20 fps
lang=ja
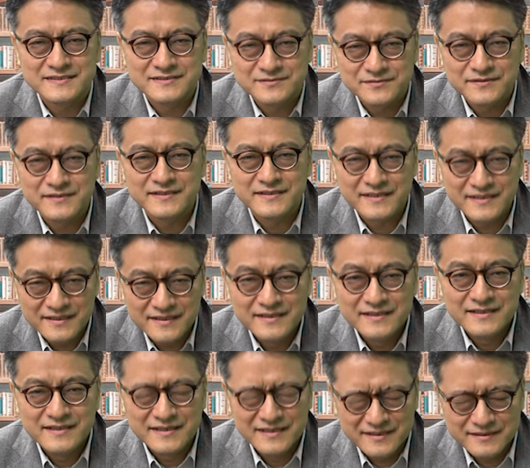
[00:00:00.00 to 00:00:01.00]
らそれね
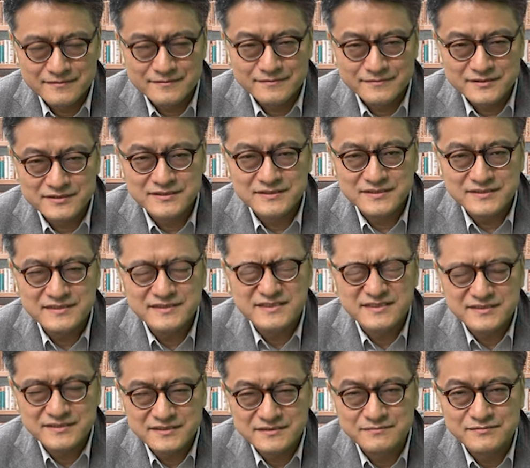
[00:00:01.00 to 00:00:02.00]
あの推進
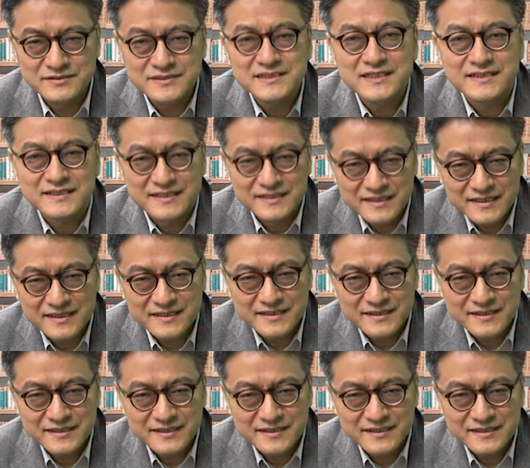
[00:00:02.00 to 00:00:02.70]
する無茶なね